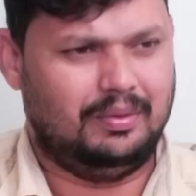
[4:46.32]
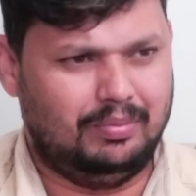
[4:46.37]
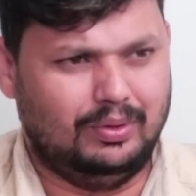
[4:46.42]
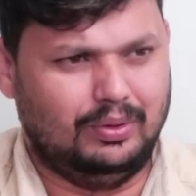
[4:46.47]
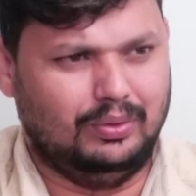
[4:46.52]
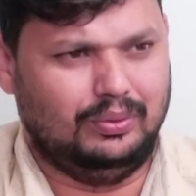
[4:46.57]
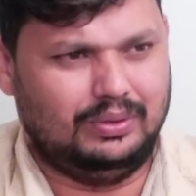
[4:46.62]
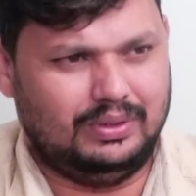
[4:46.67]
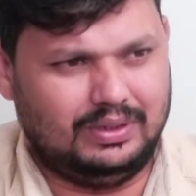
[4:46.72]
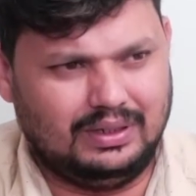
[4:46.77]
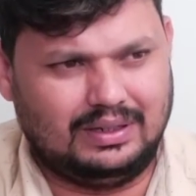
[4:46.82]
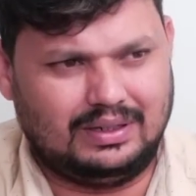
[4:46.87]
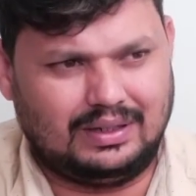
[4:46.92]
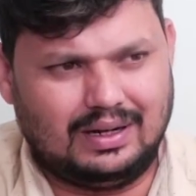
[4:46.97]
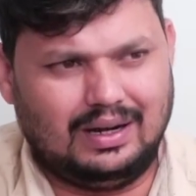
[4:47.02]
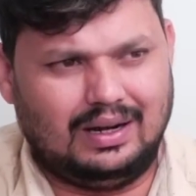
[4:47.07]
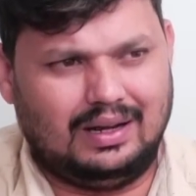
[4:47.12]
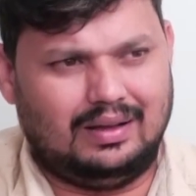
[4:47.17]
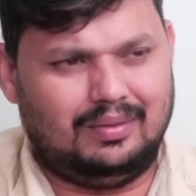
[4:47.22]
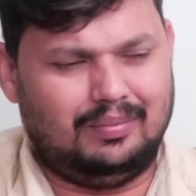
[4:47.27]
ఇప్పుడు
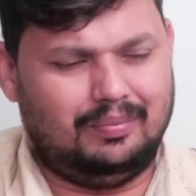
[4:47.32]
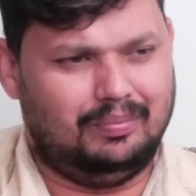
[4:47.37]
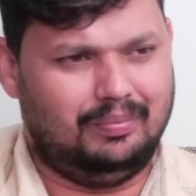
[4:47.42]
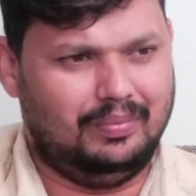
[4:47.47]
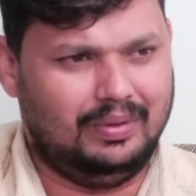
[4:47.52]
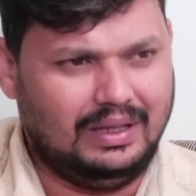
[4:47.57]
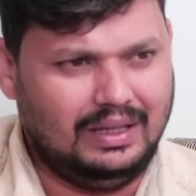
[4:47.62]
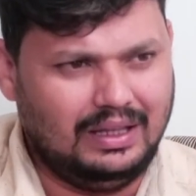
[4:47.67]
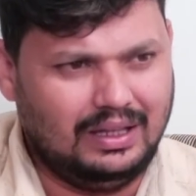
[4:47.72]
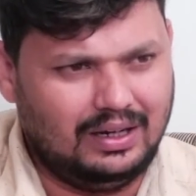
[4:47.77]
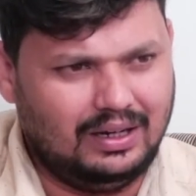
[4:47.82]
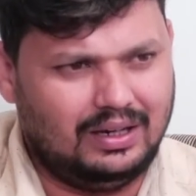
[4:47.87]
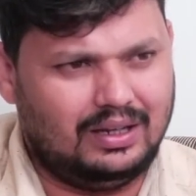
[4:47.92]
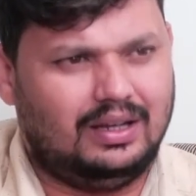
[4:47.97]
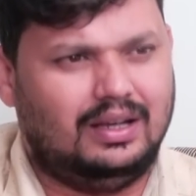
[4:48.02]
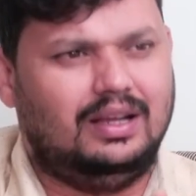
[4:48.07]
ఇక్కడ మీరు